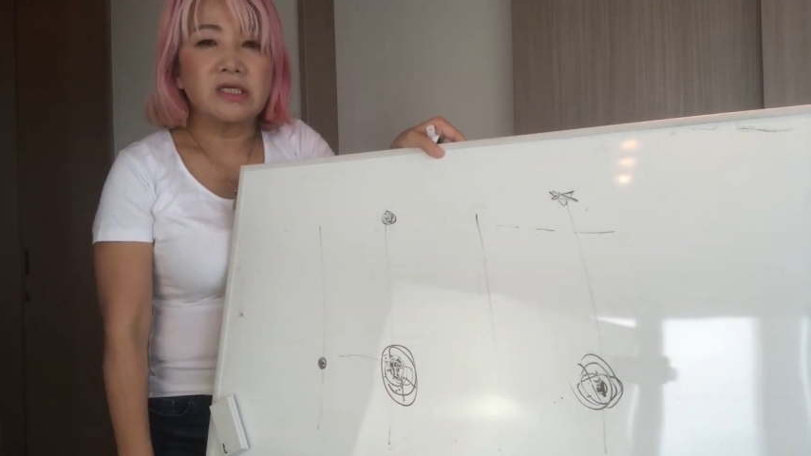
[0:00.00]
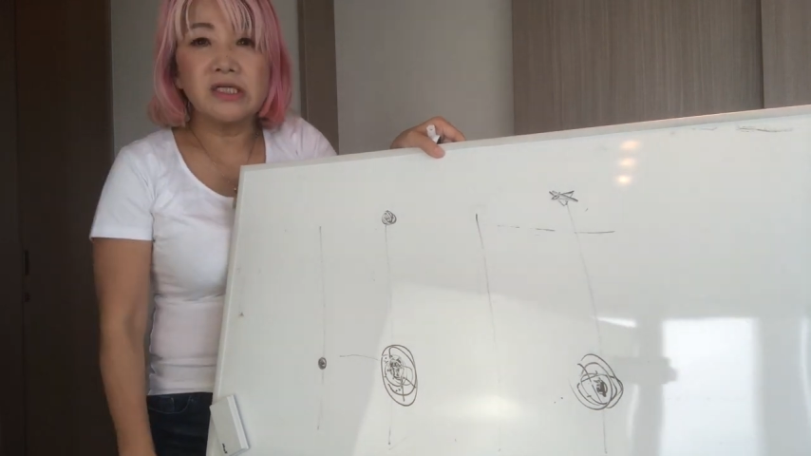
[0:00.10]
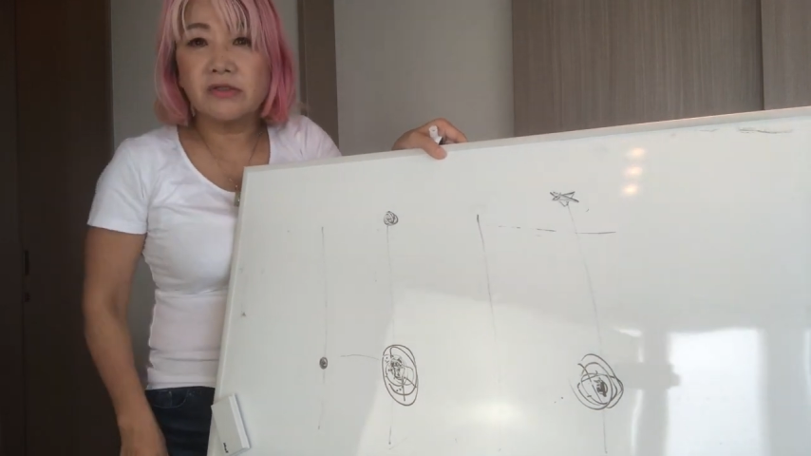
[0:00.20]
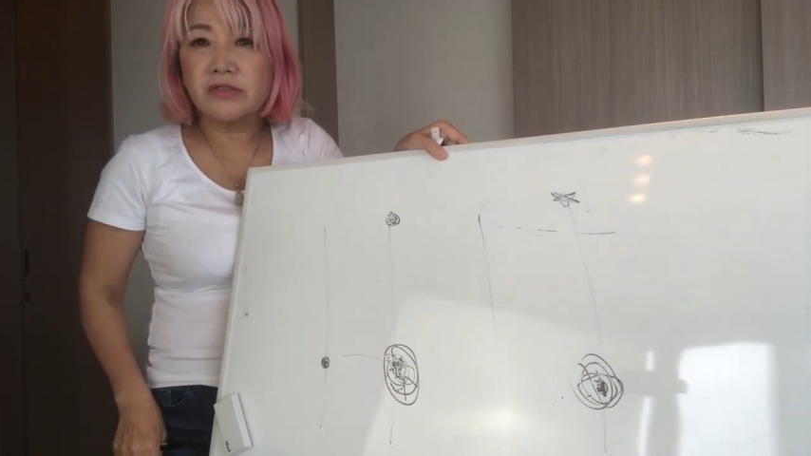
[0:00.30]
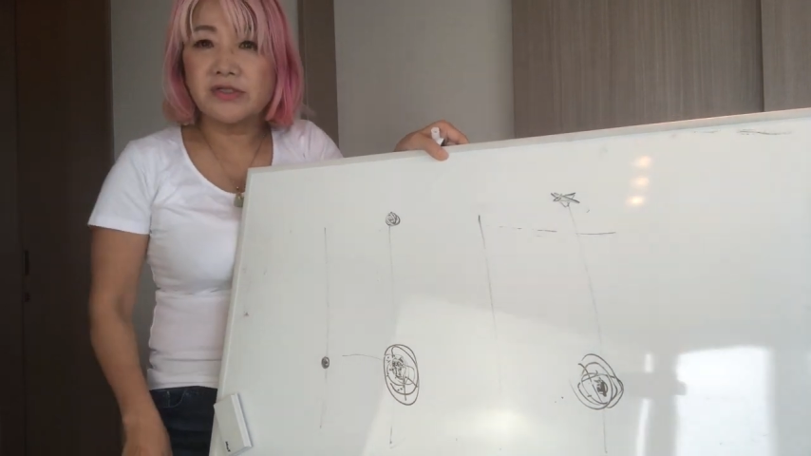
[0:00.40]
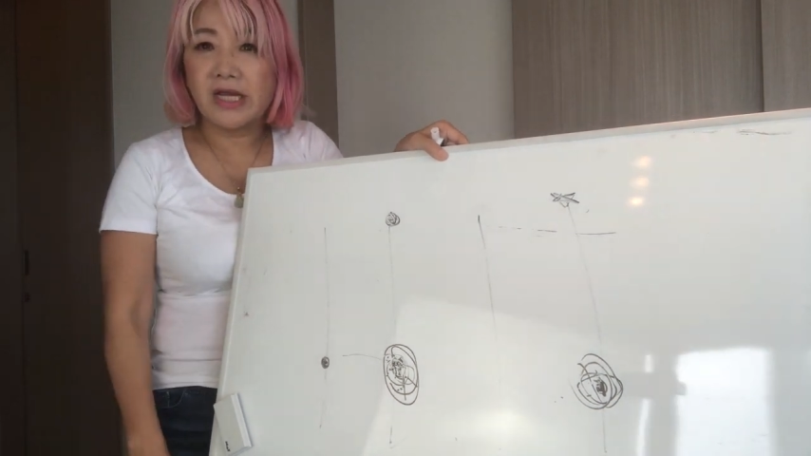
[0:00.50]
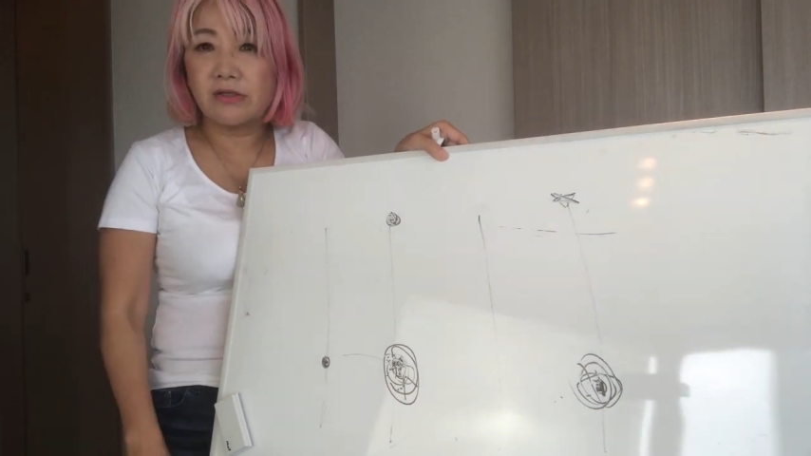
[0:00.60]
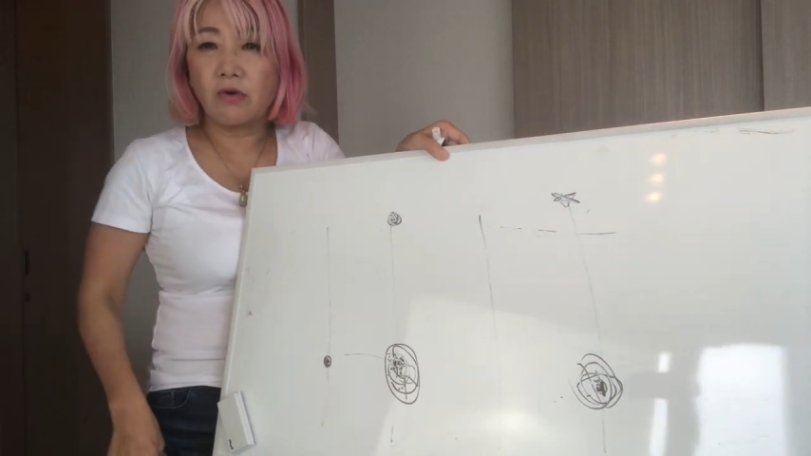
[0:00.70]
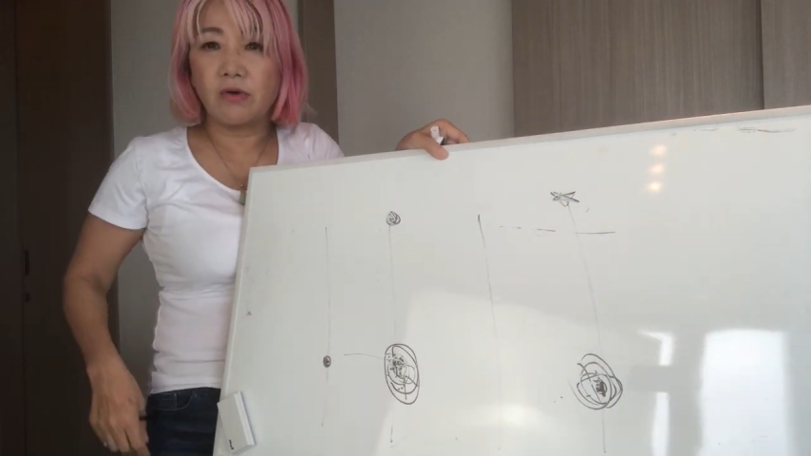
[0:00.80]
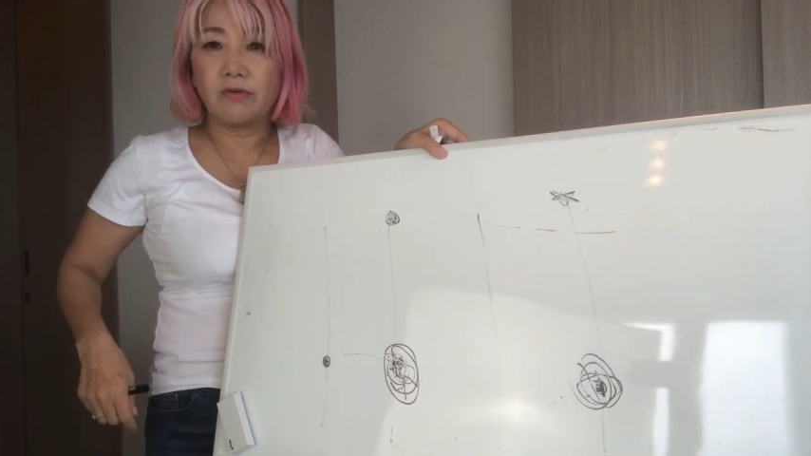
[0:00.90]
絹ず
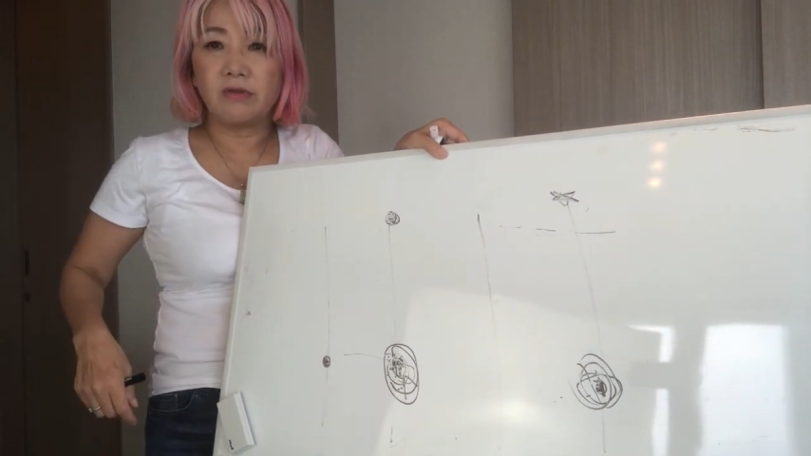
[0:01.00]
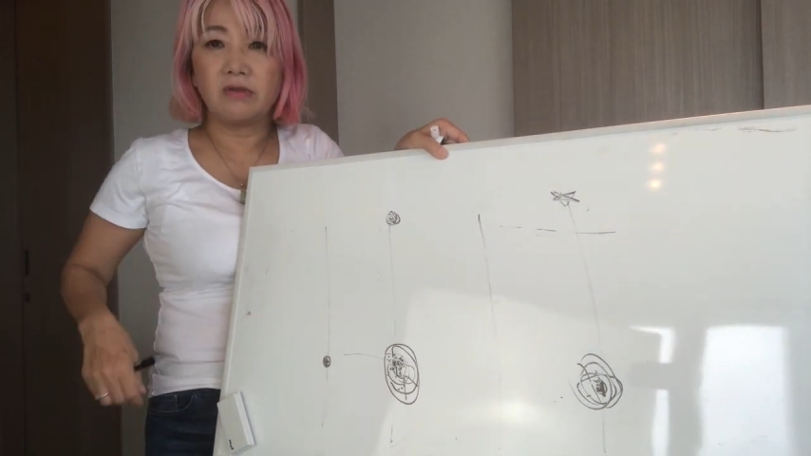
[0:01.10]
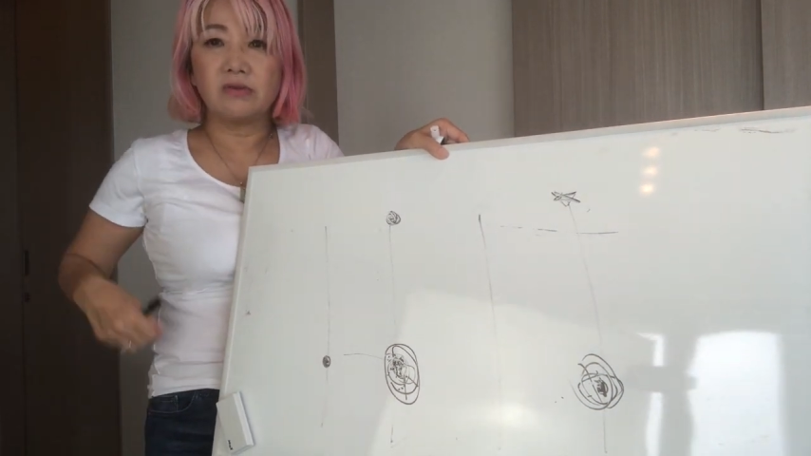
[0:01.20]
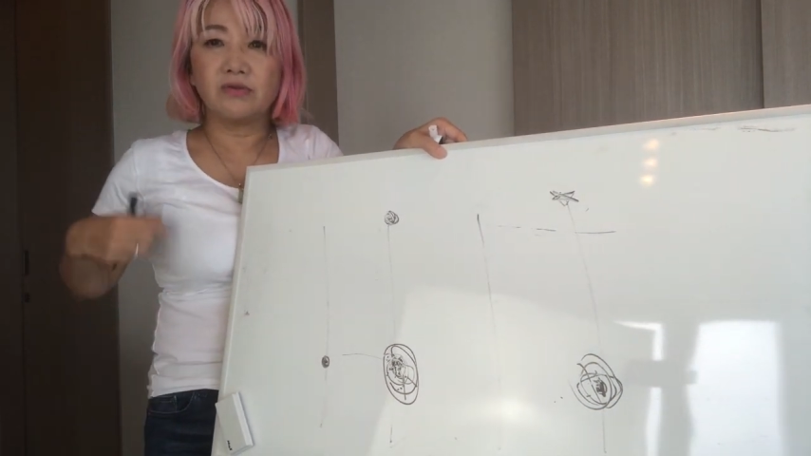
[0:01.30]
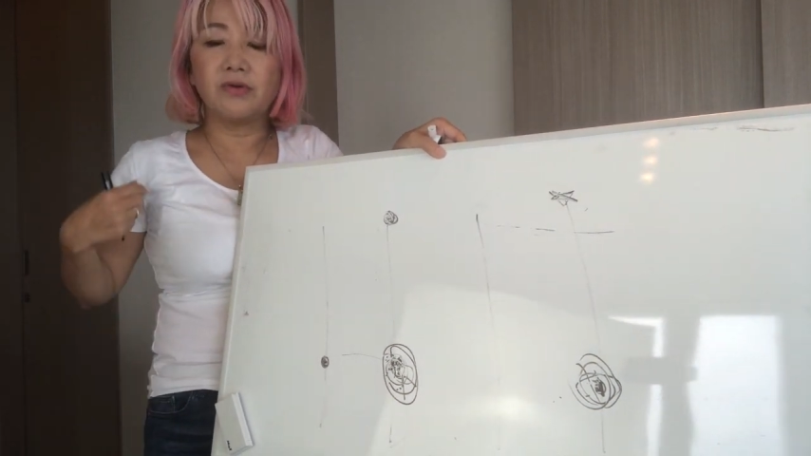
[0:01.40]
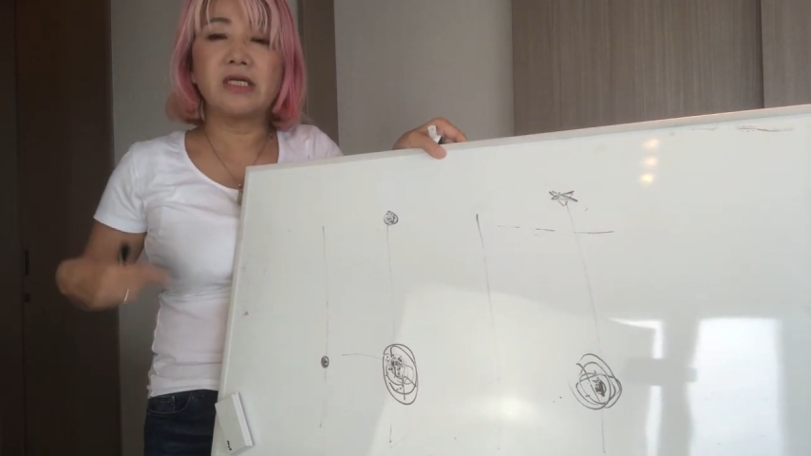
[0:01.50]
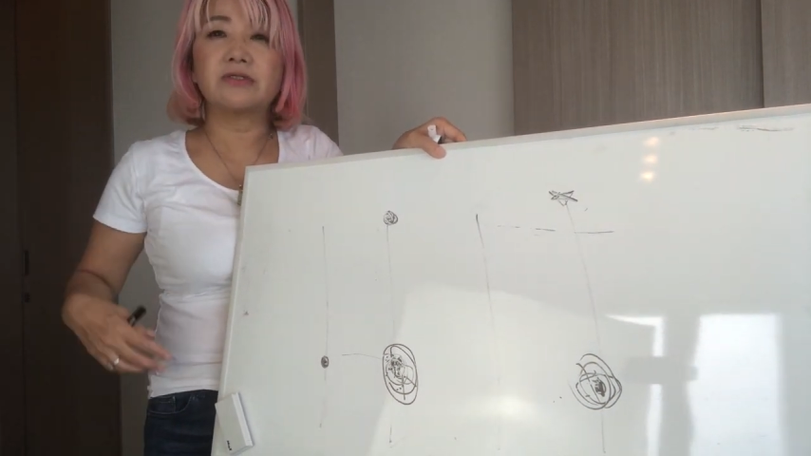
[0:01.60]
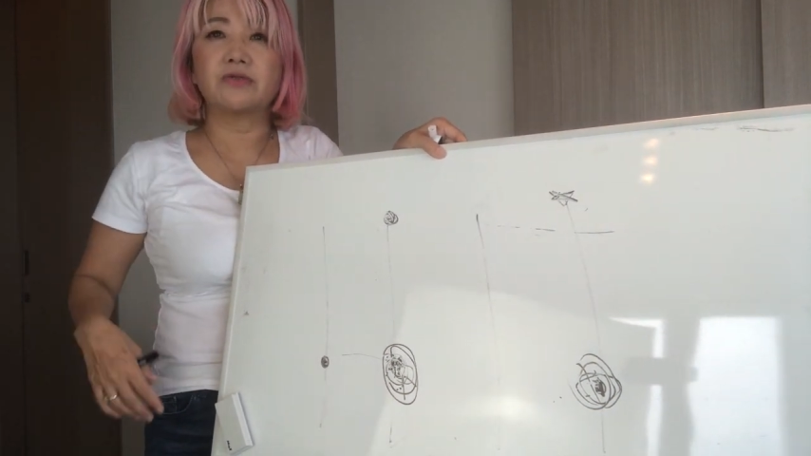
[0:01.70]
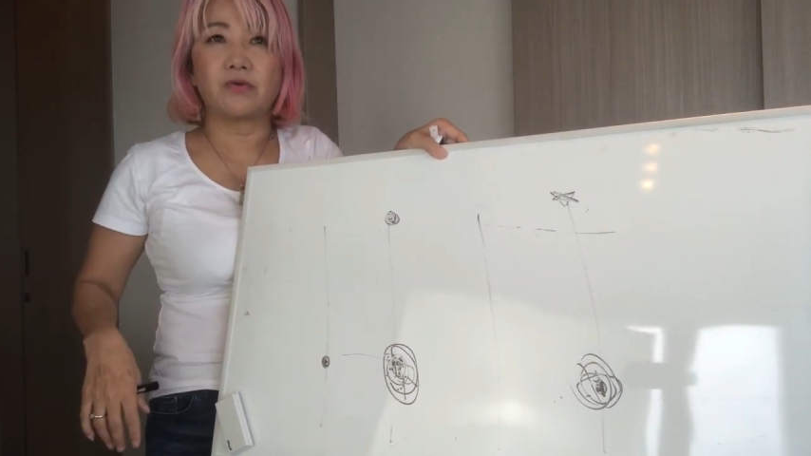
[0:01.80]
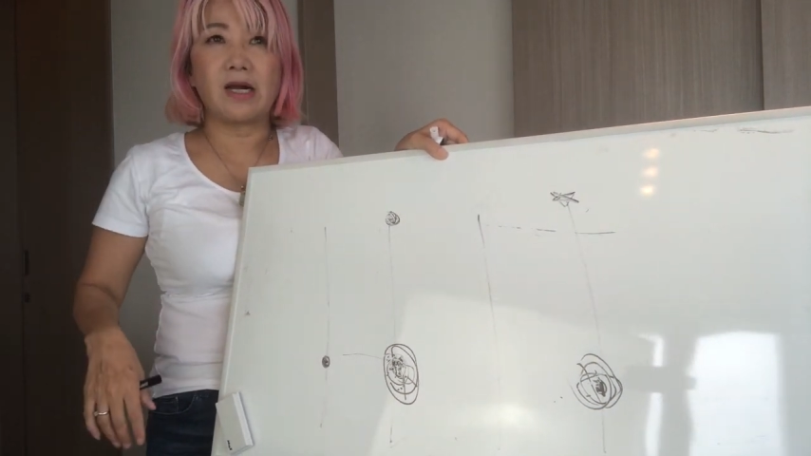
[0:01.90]
れの
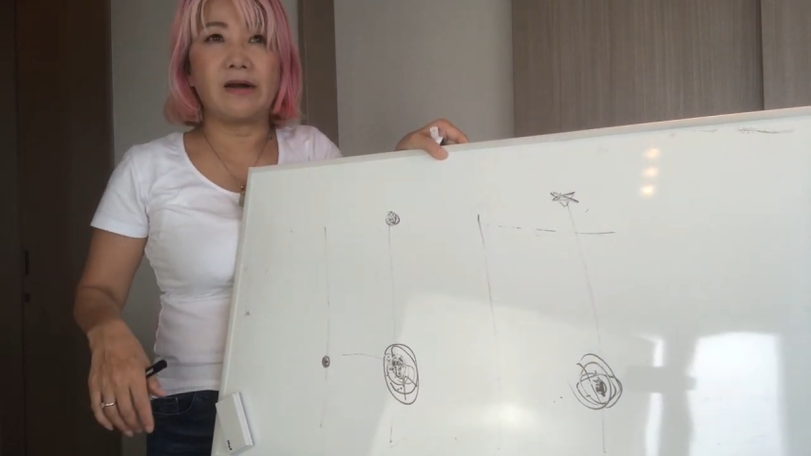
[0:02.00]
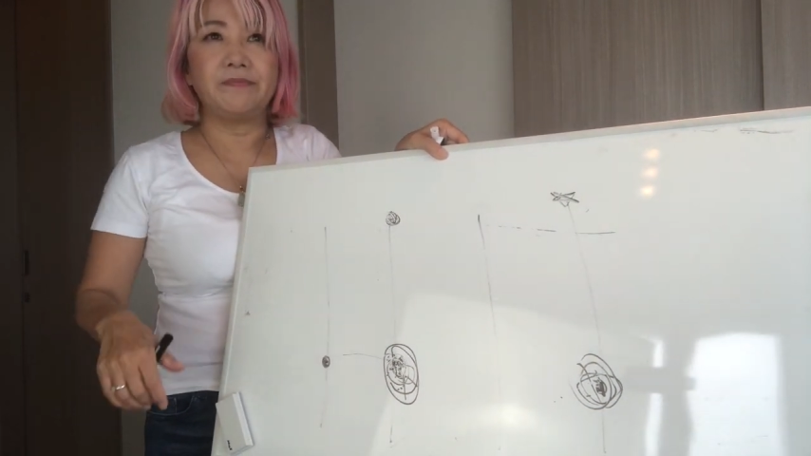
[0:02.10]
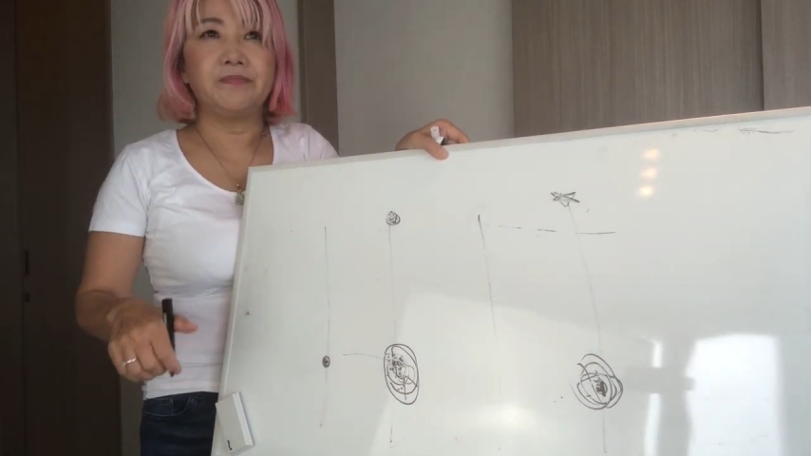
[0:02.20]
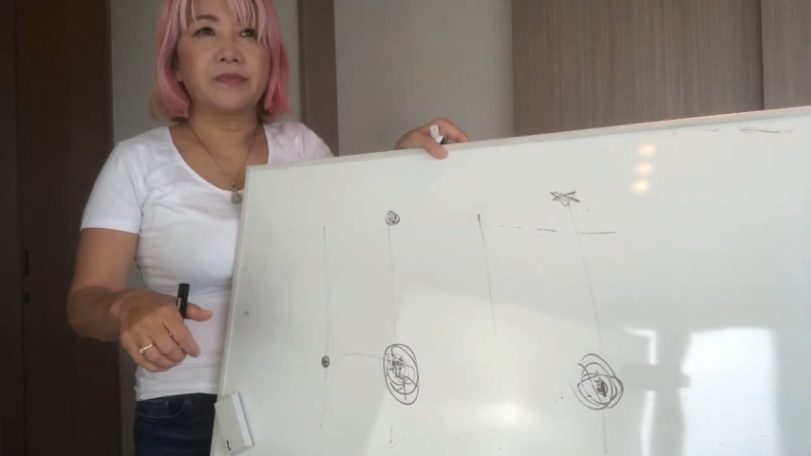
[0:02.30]
ドレスとか